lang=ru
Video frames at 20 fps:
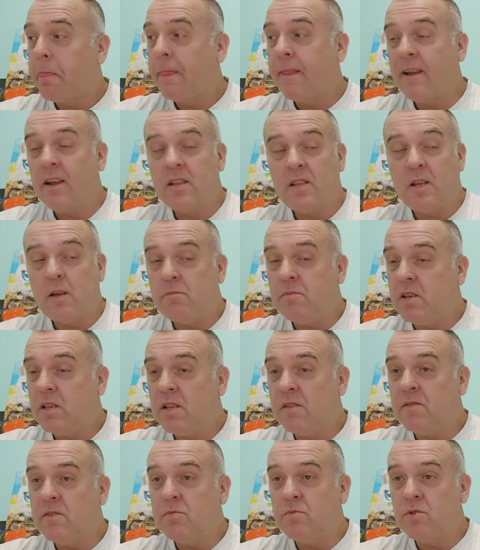А там
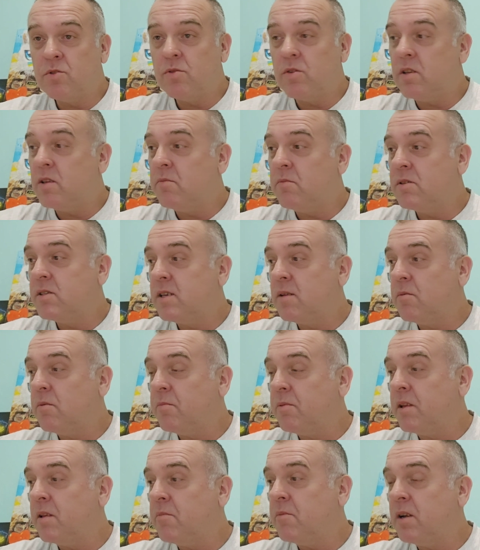ненависть между ними, сами
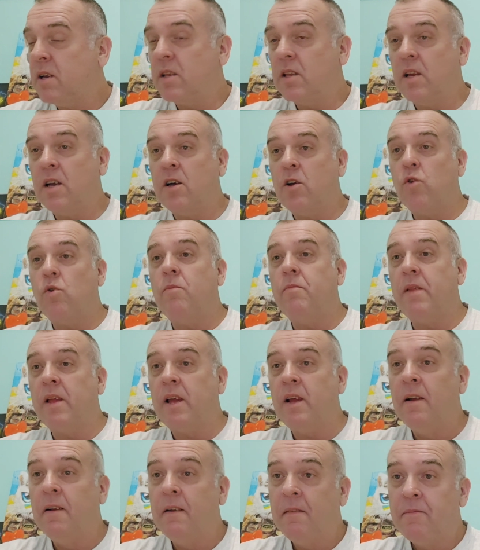понимаете, огромная.